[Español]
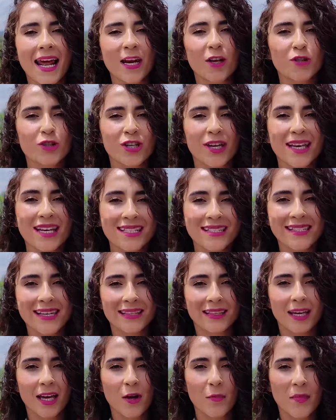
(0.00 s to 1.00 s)
La noche del
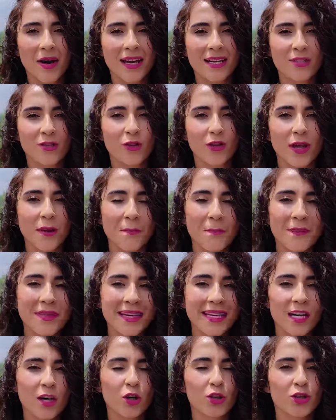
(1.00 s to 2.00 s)
7 de marzo de
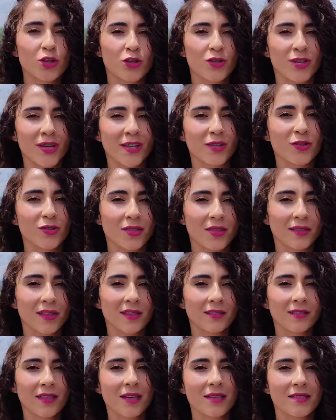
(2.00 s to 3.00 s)

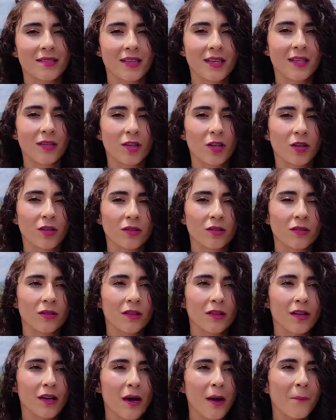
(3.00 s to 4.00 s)
1875,
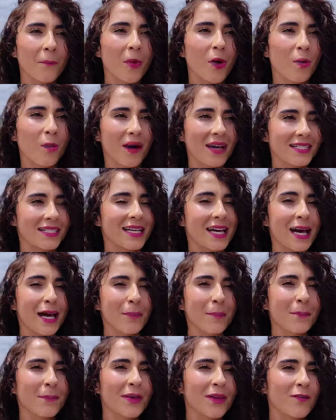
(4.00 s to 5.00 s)

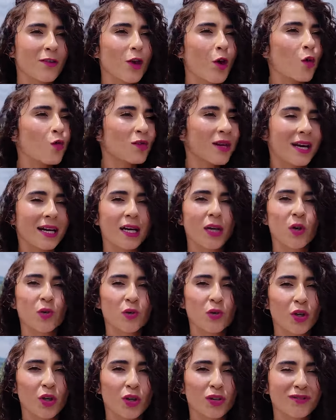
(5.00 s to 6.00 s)
Popayán vivió una
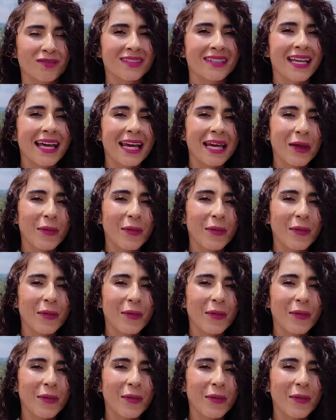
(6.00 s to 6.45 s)
reunión de